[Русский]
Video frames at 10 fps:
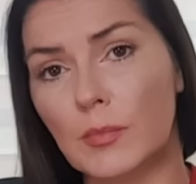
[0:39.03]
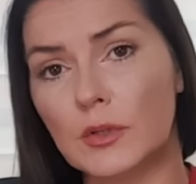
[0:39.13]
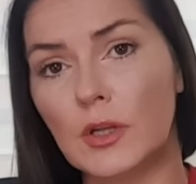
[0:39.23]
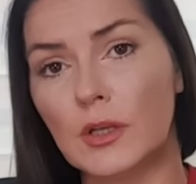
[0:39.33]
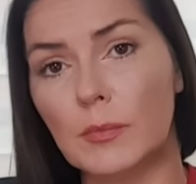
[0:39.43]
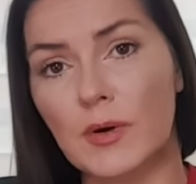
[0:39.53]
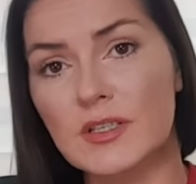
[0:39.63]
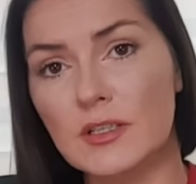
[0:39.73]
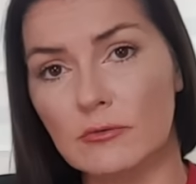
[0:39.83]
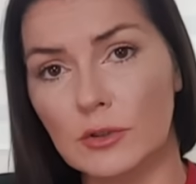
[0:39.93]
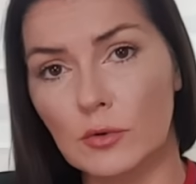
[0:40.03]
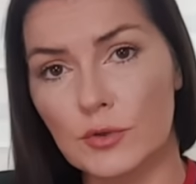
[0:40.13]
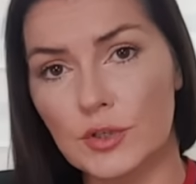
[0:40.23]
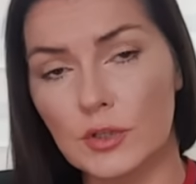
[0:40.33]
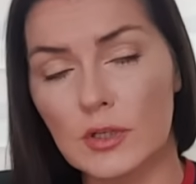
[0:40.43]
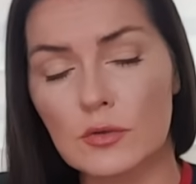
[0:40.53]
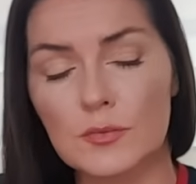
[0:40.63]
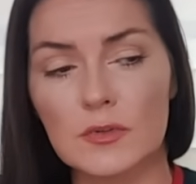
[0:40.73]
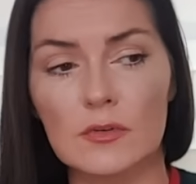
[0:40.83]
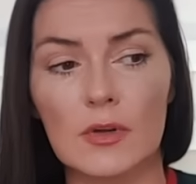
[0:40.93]
про таких пассивных очень, да,
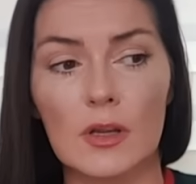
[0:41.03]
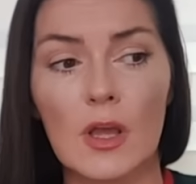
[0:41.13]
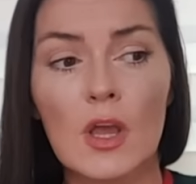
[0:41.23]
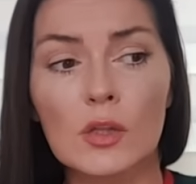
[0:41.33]
собственно говоря.